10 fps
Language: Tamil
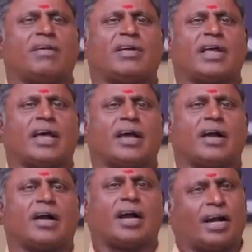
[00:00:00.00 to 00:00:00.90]
பிள்ளைய விட
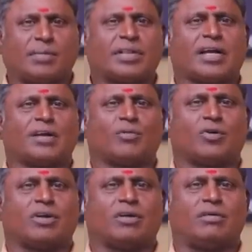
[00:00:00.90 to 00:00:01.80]
கடமை
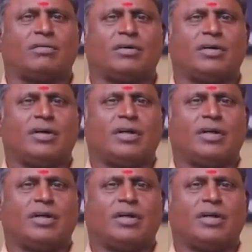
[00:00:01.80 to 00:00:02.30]
தானங்க முக்கியம்